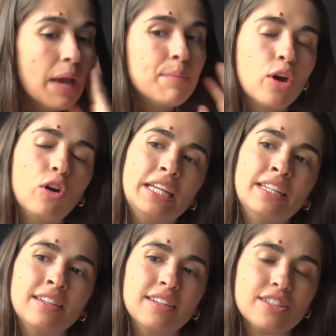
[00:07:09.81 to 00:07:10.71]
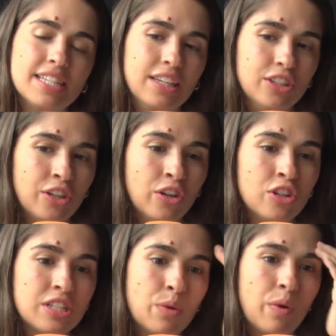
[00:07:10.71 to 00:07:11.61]
Pero jolín, o sea, yo tengo
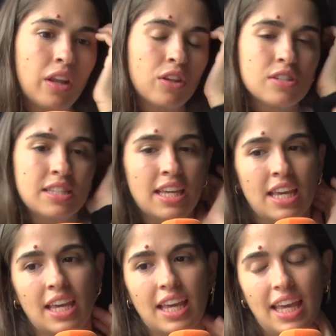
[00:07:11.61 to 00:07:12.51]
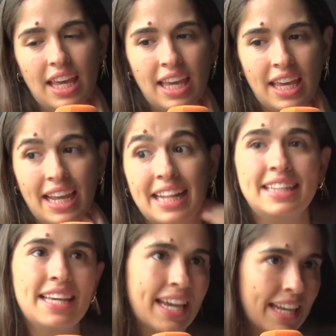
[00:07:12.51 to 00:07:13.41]
los recuerdos de eh,
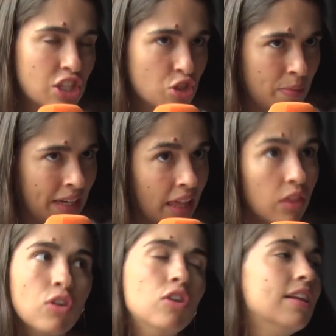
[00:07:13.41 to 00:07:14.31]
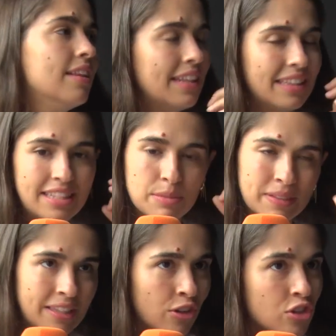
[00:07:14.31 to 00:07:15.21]
el día que era el chupinazo,
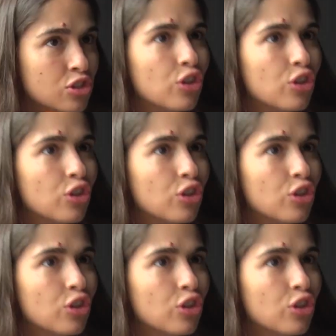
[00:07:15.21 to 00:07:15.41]
despertarnos